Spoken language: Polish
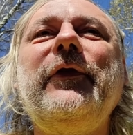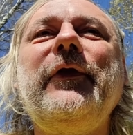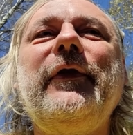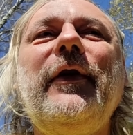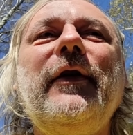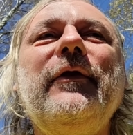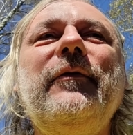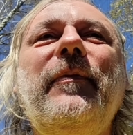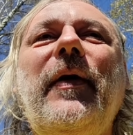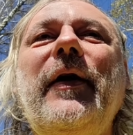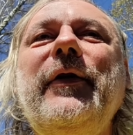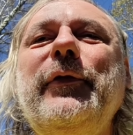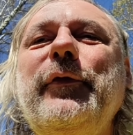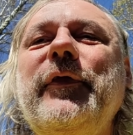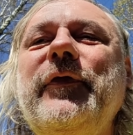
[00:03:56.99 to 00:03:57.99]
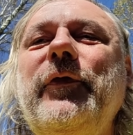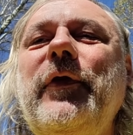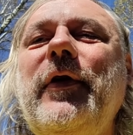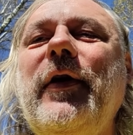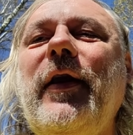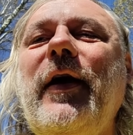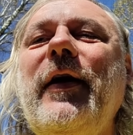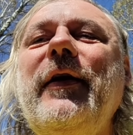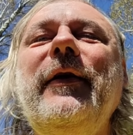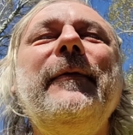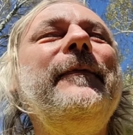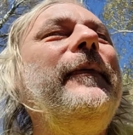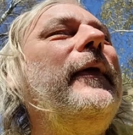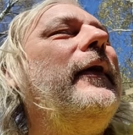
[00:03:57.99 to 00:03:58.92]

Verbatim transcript: że tak dbają o swój kraj,